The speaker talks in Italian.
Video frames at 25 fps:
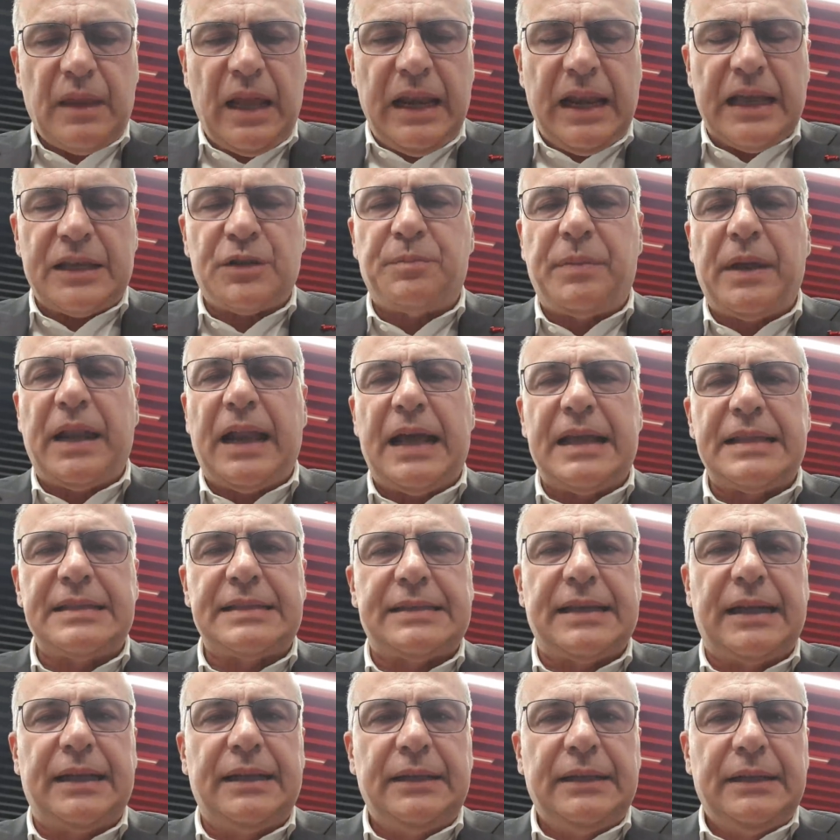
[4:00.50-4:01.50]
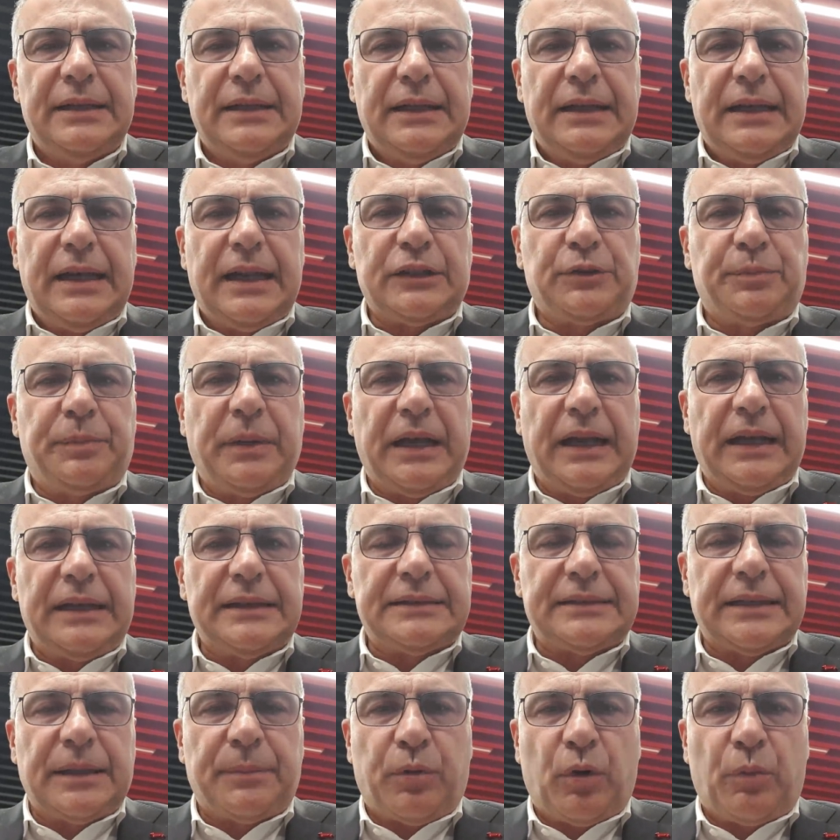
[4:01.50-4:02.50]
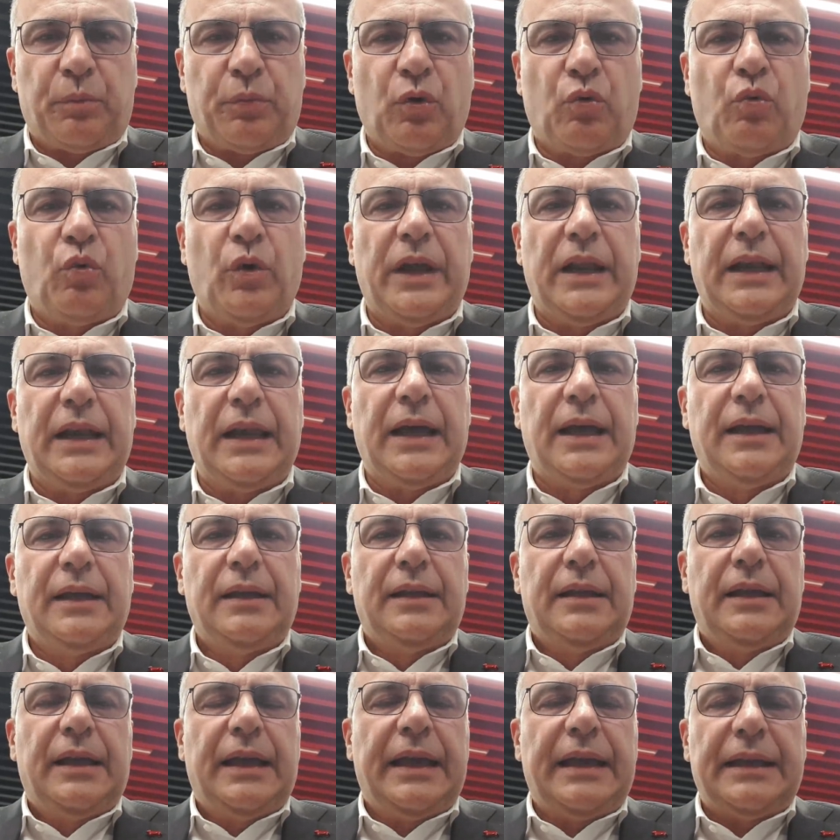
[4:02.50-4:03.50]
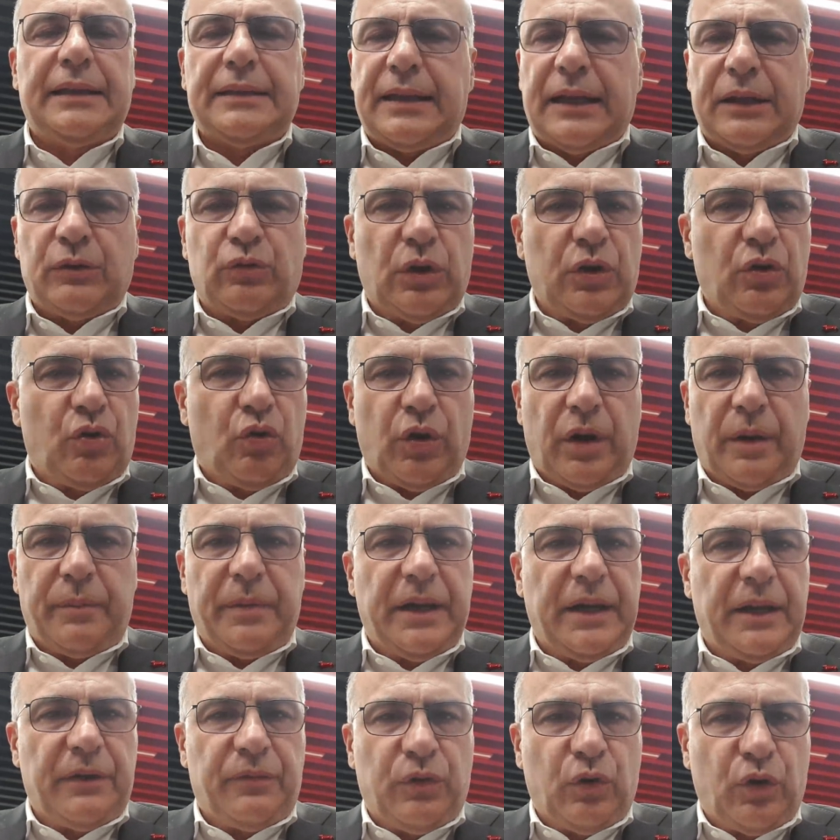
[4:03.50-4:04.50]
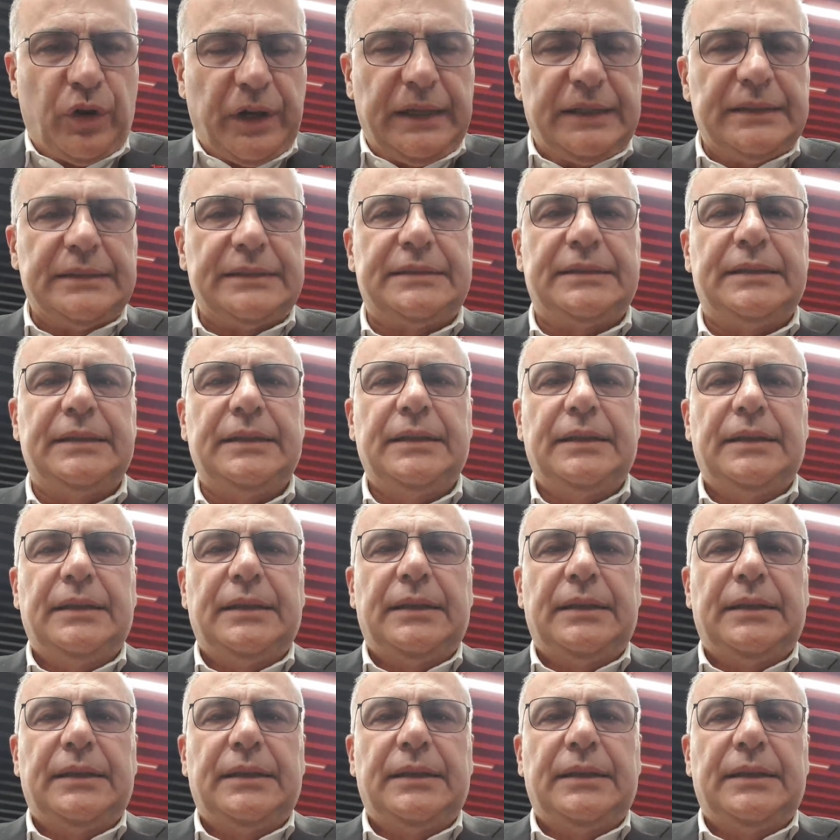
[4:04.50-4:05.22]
la speranza, la speranza è proprio quella. È entrato ancora bene Florenzi,